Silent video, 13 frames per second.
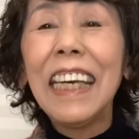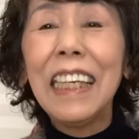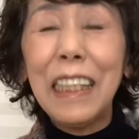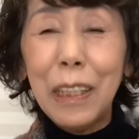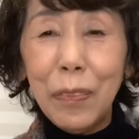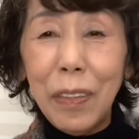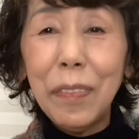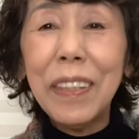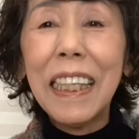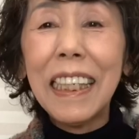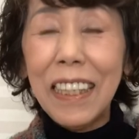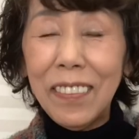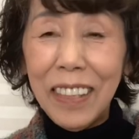いつも
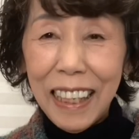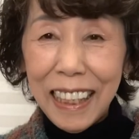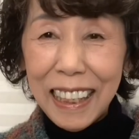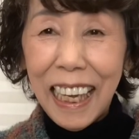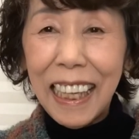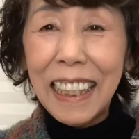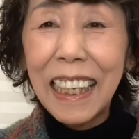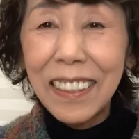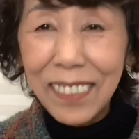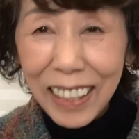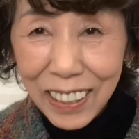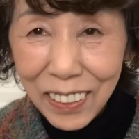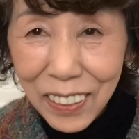皆様方なに
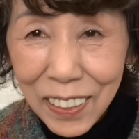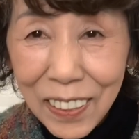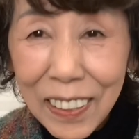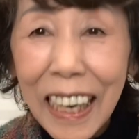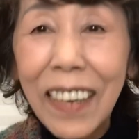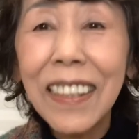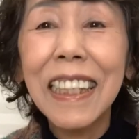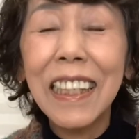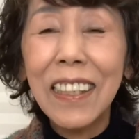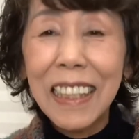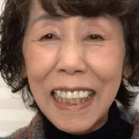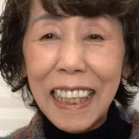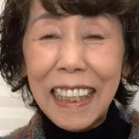わの動画を視
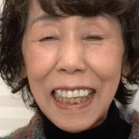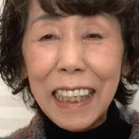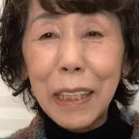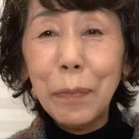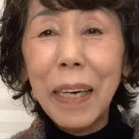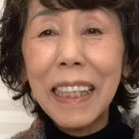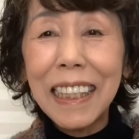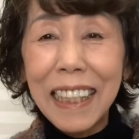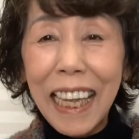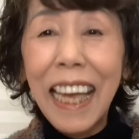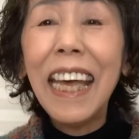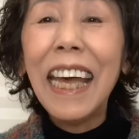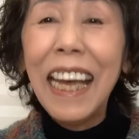聴していただきまし
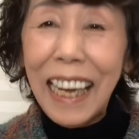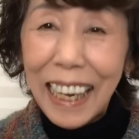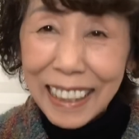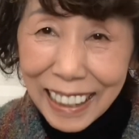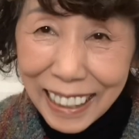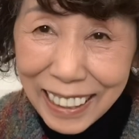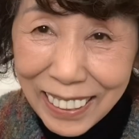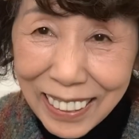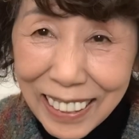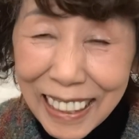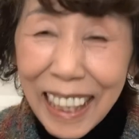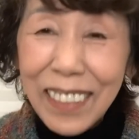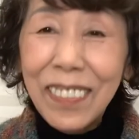てありがとう
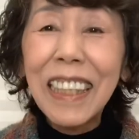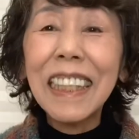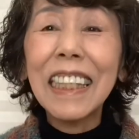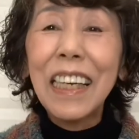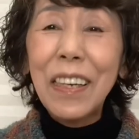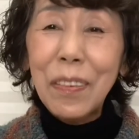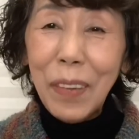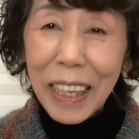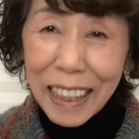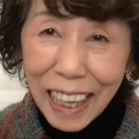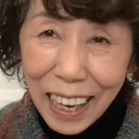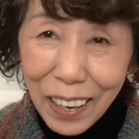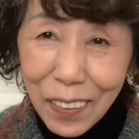ございます。ま
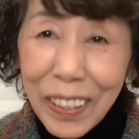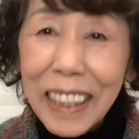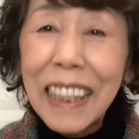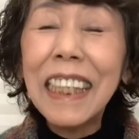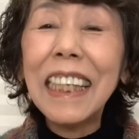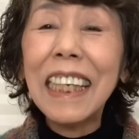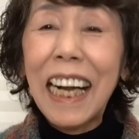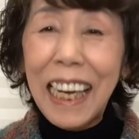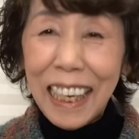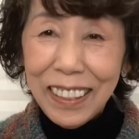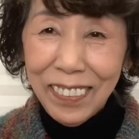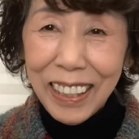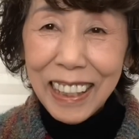たお目にか
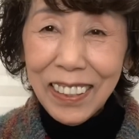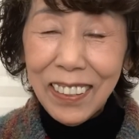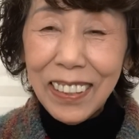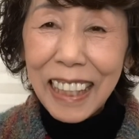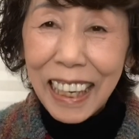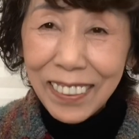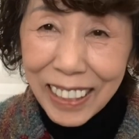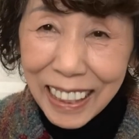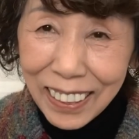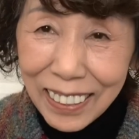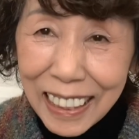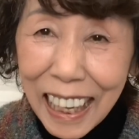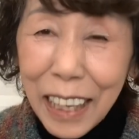かりましょう。なにわ
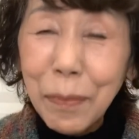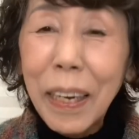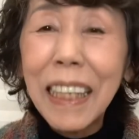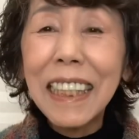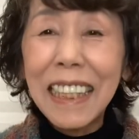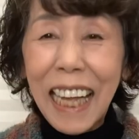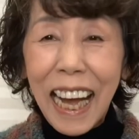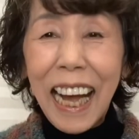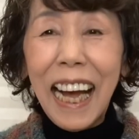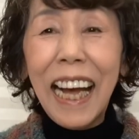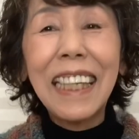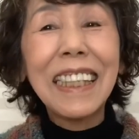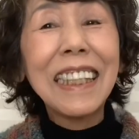でございました。
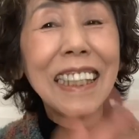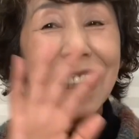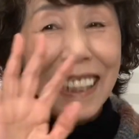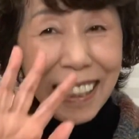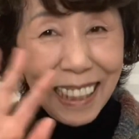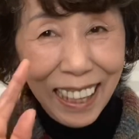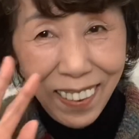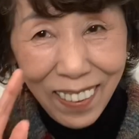で